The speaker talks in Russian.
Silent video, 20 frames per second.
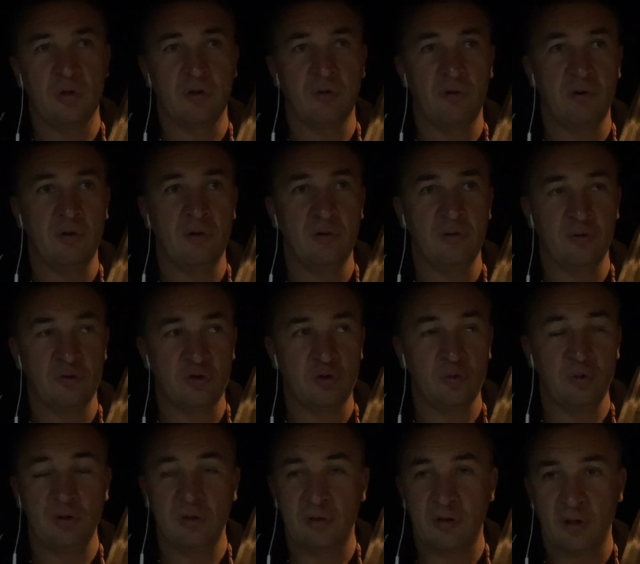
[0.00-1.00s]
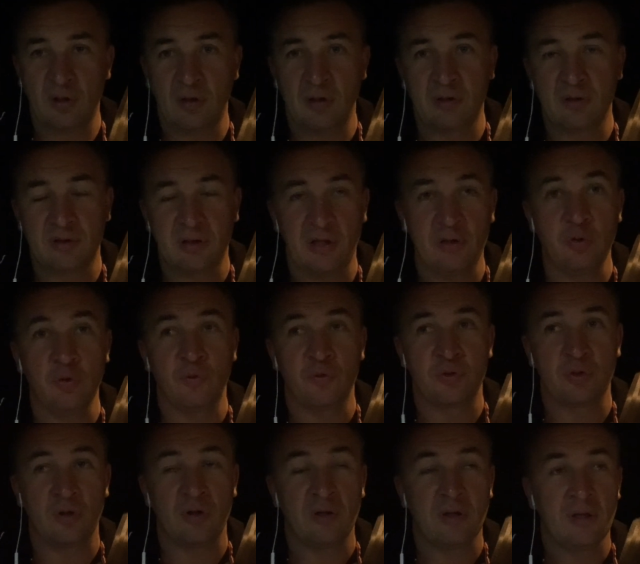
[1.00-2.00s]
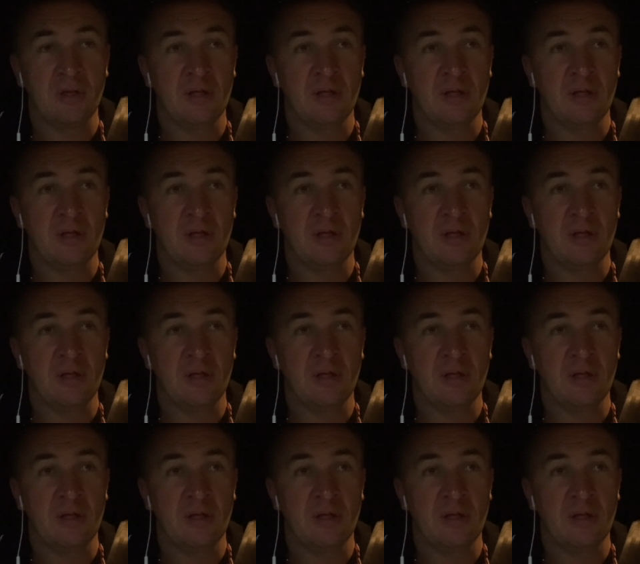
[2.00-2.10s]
к э, клоню все.